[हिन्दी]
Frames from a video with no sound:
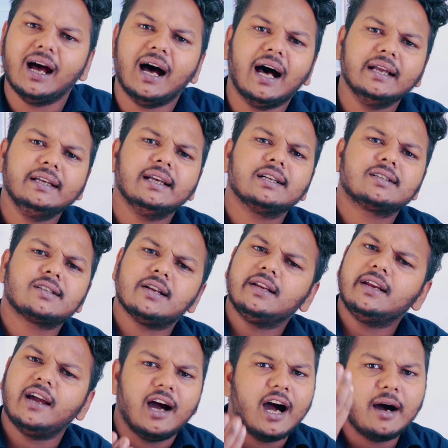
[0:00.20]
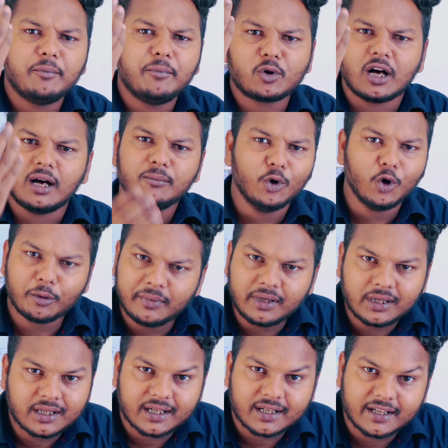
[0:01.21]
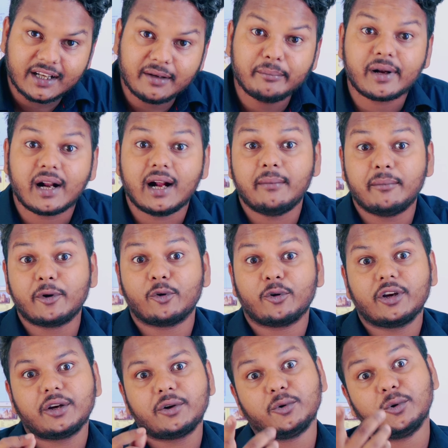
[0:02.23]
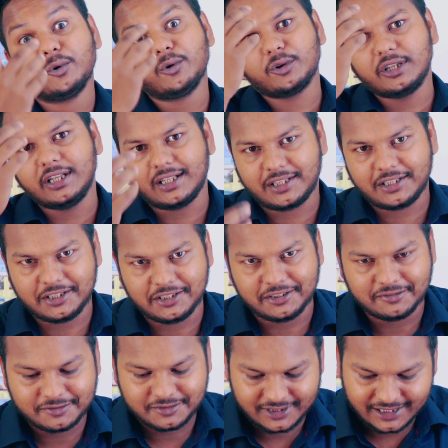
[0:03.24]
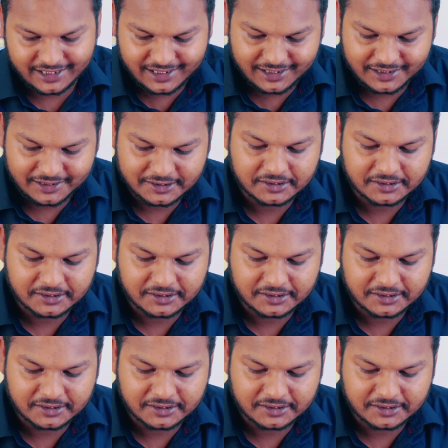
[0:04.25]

आइए चलिए आप और हम लोग मिलकर के ब्राह्मणों के गुण को देखते हैं है ना